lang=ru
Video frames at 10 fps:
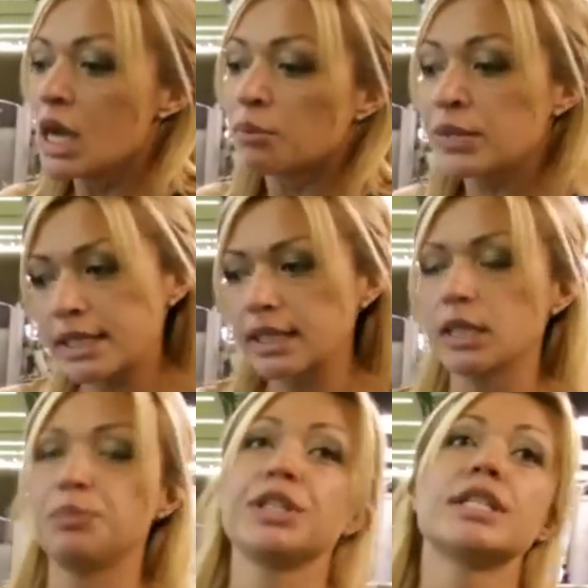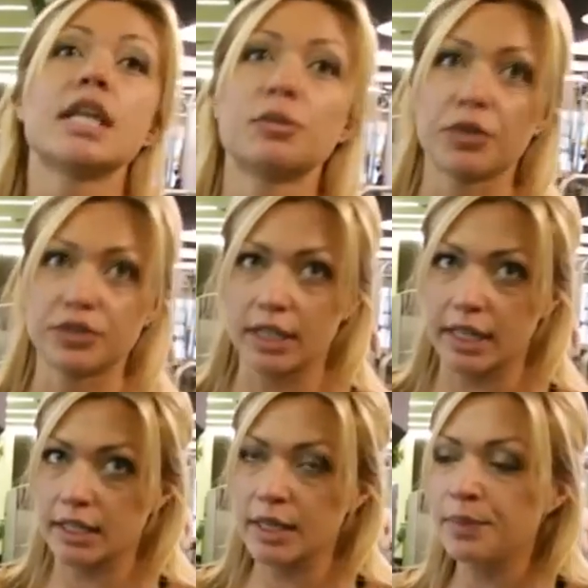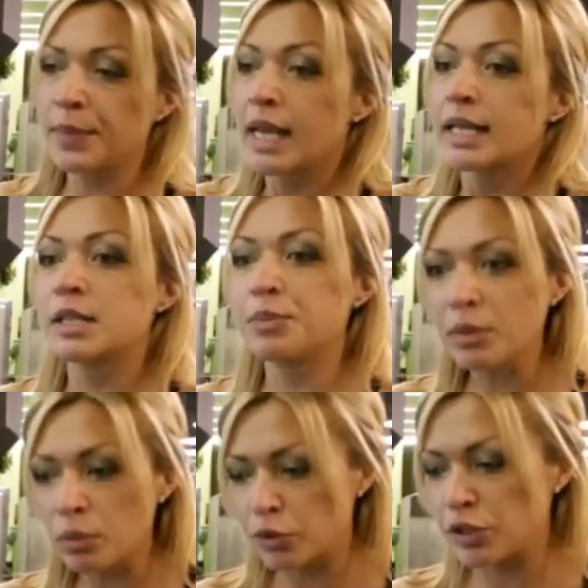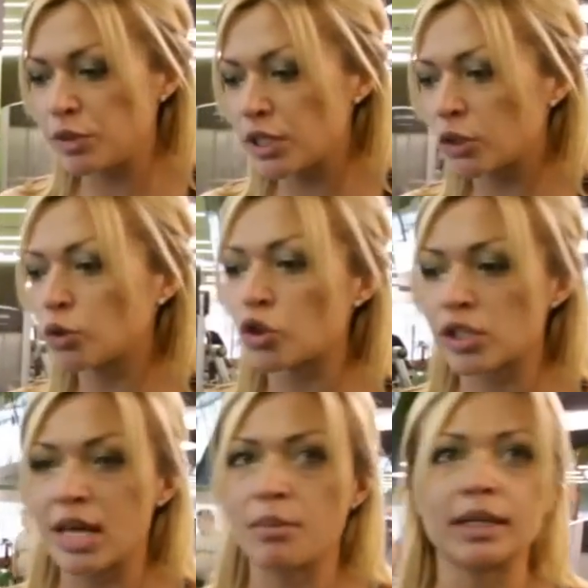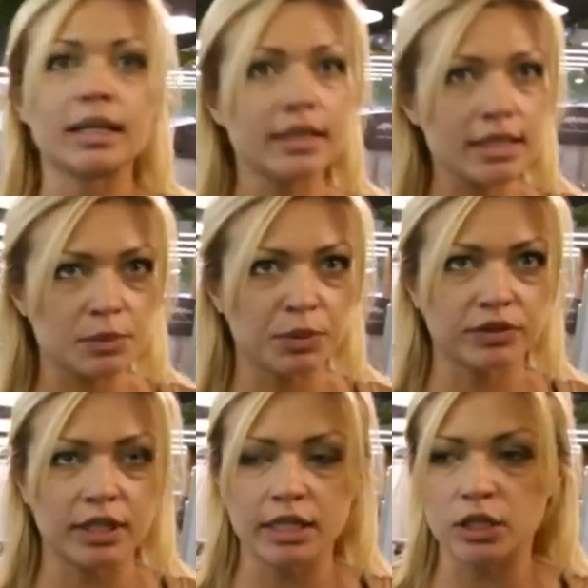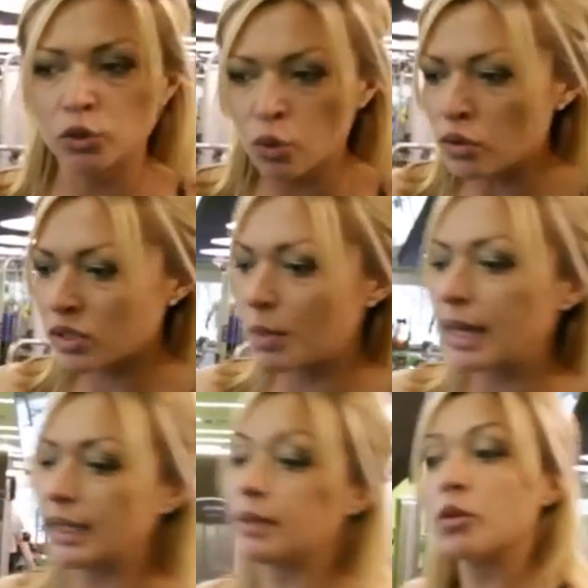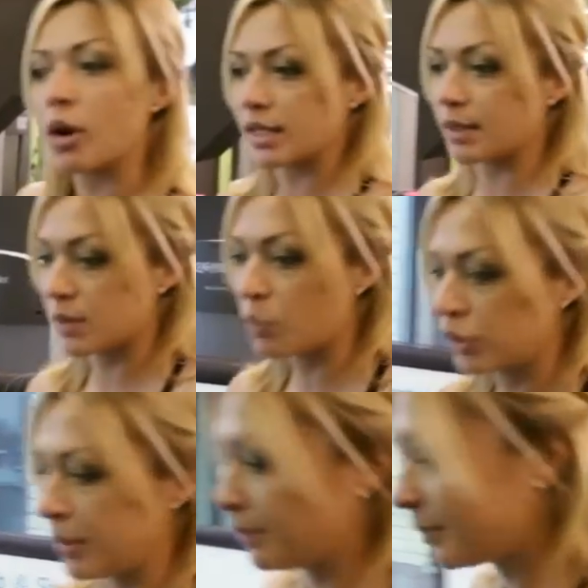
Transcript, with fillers: Мы сделали 50 повторений. Теперь мы будем делать то же самое на 30 повторений, но с маленьким нюансом. Смотрим.